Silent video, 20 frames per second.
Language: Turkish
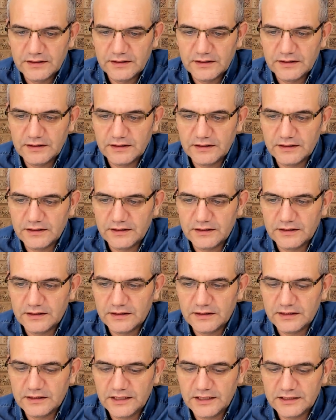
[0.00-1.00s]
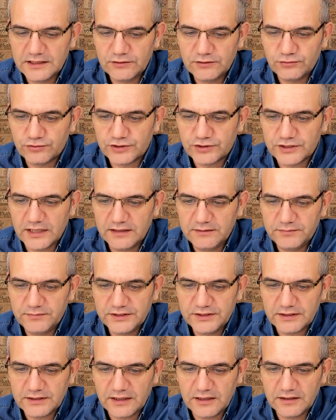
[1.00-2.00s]
e, yeni düşen
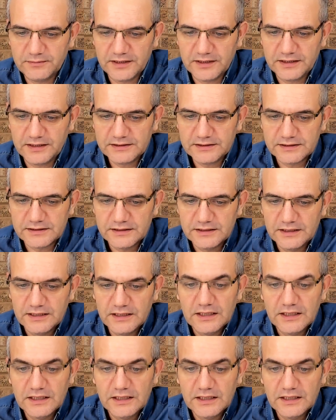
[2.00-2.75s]
bir haber.